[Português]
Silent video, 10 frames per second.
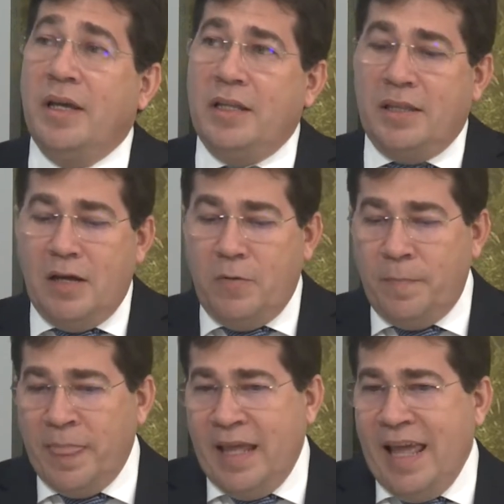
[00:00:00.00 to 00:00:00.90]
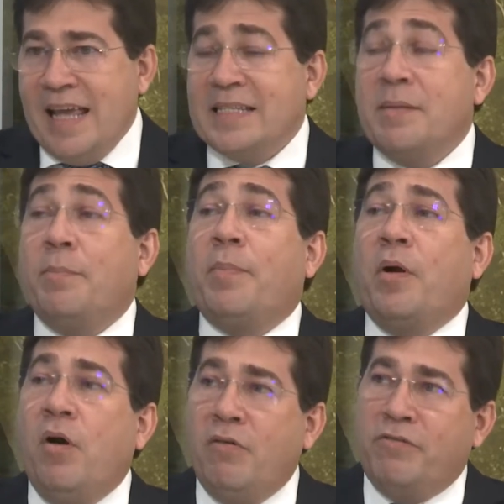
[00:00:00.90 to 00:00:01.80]
Então, essa
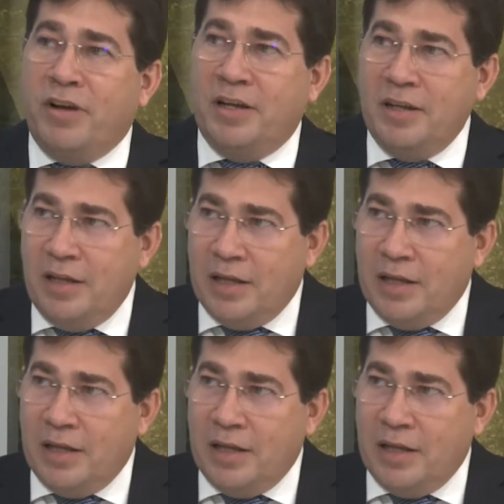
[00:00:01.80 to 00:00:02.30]
prova